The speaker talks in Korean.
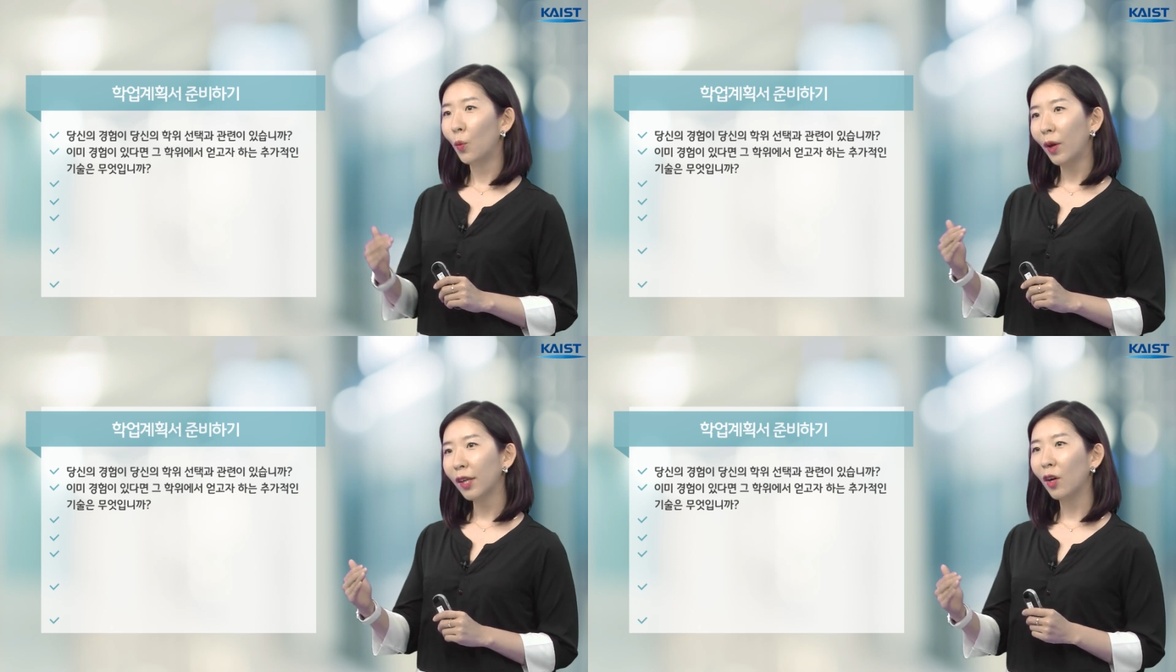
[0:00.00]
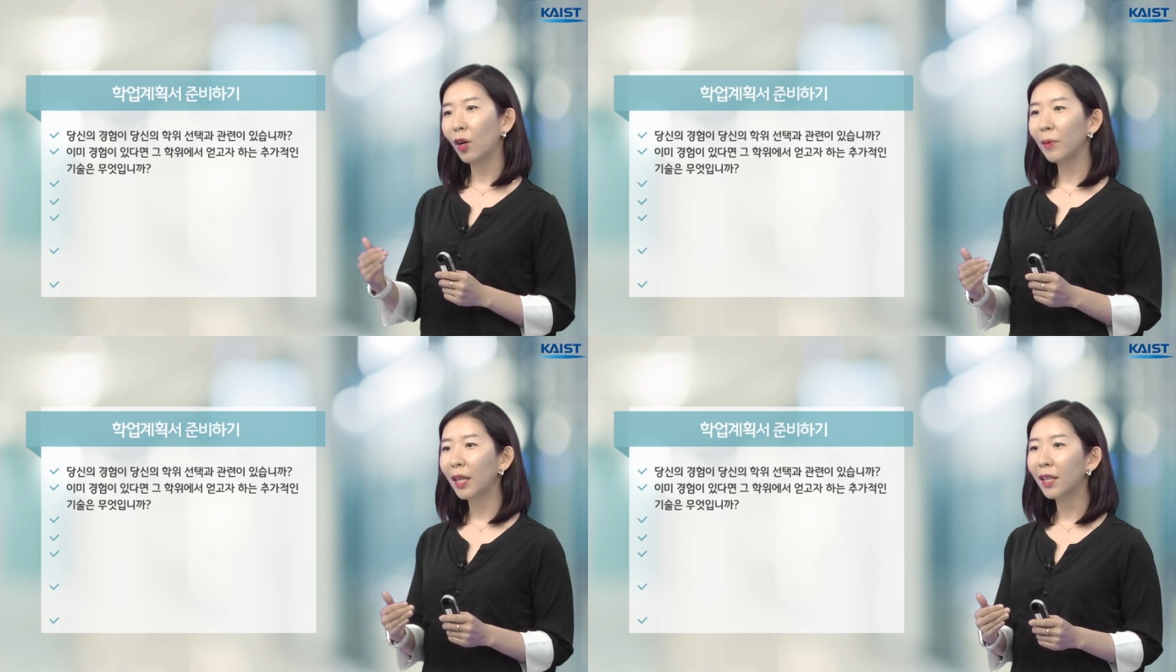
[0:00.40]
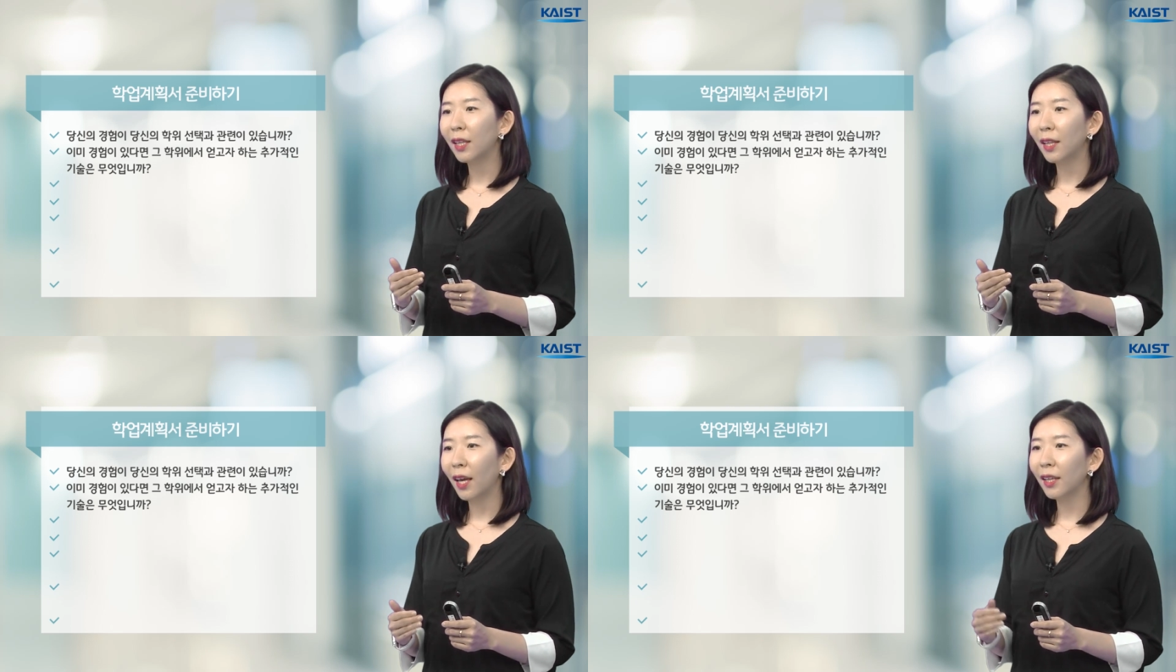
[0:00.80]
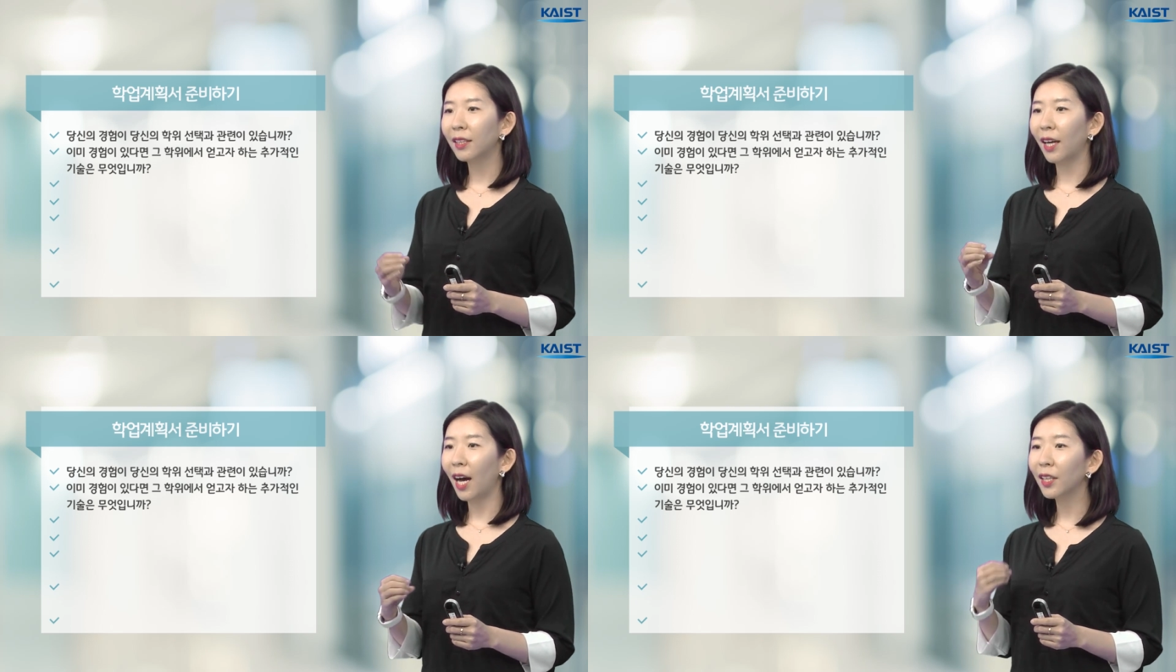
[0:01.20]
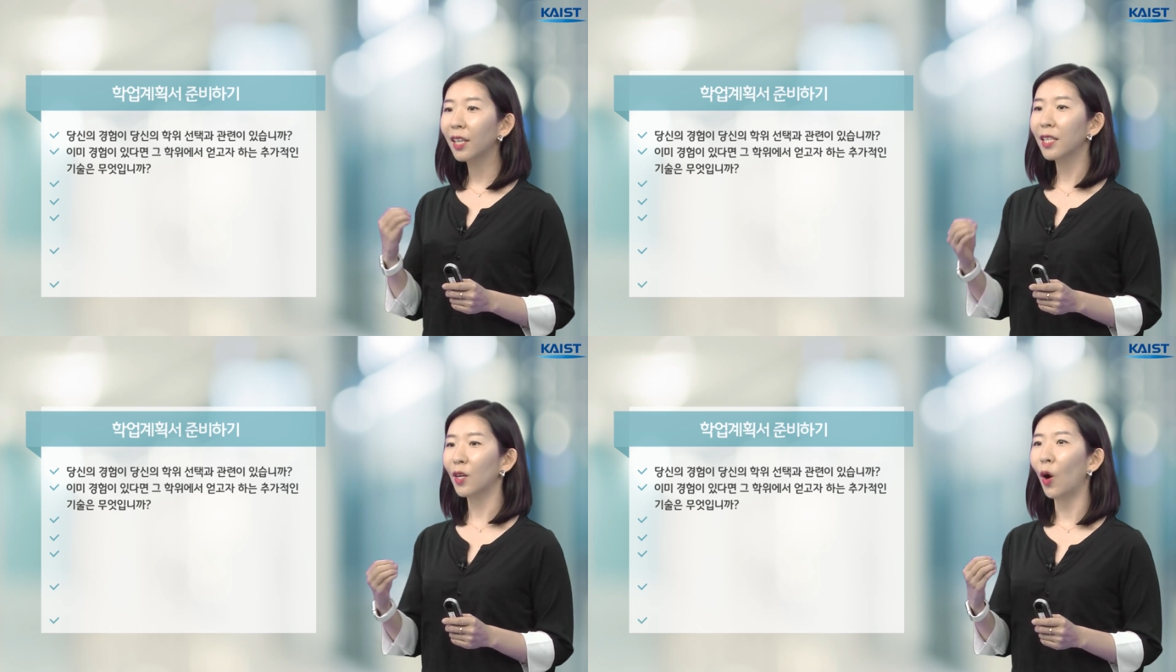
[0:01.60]
왜 경험이 있는데 그
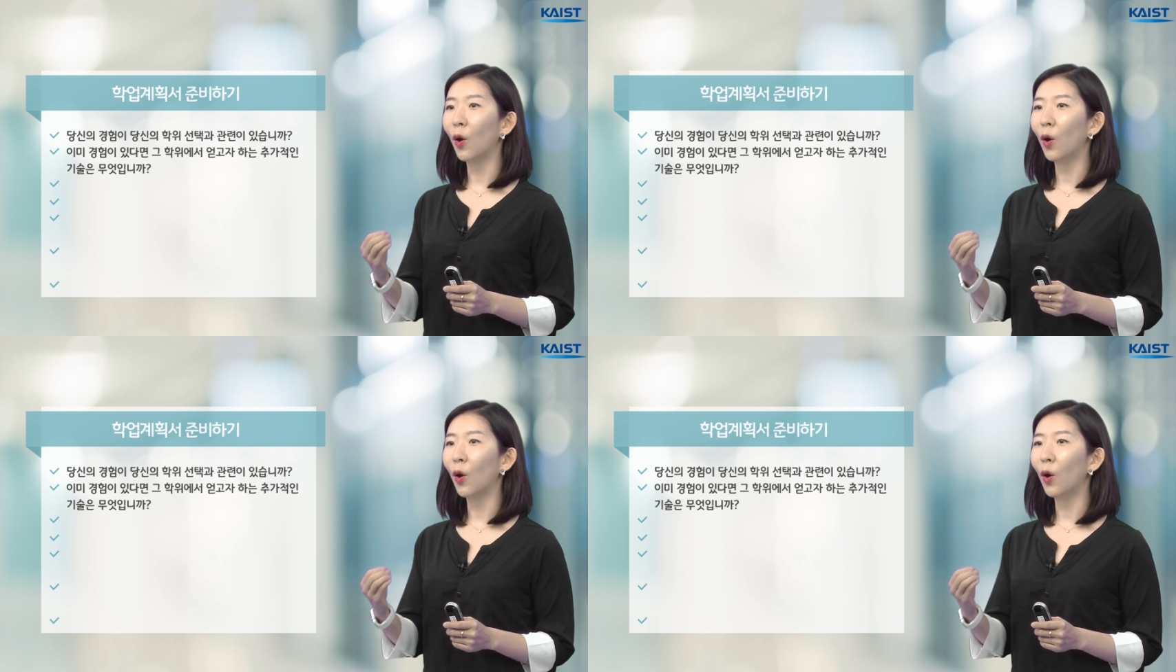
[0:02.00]
학위에서